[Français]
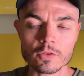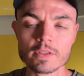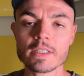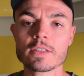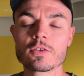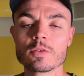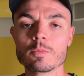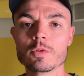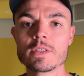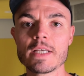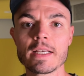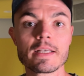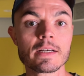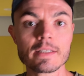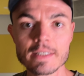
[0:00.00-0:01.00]
ne serait-ce que
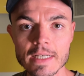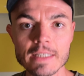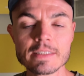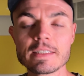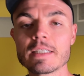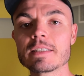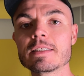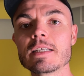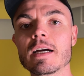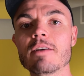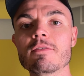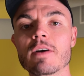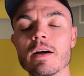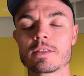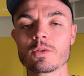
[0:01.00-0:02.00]
bosser avec un casque, etc.
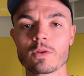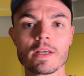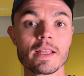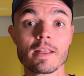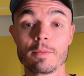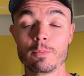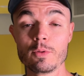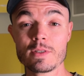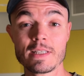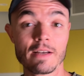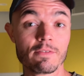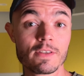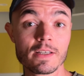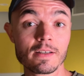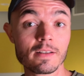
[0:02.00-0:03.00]
Enfin, si on regarde un peu,
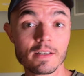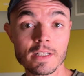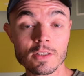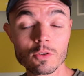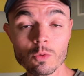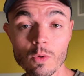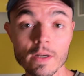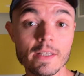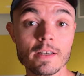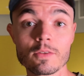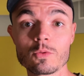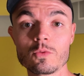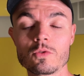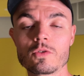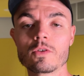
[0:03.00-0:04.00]
ça vient les trois
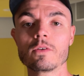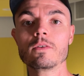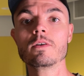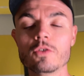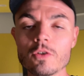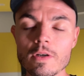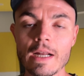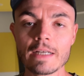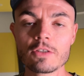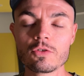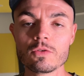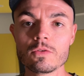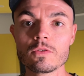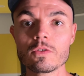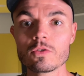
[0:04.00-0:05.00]
quarts du temps de
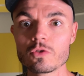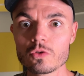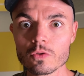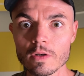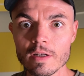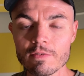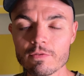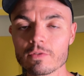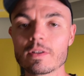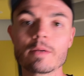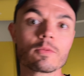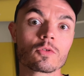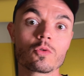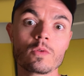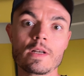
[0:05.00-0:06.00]
lacunes sur les
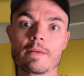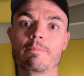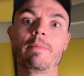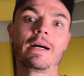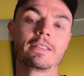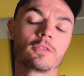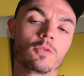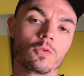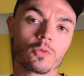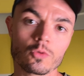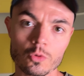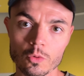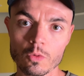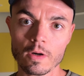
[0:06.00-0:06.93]
fondamentaux, les bases de l'audio.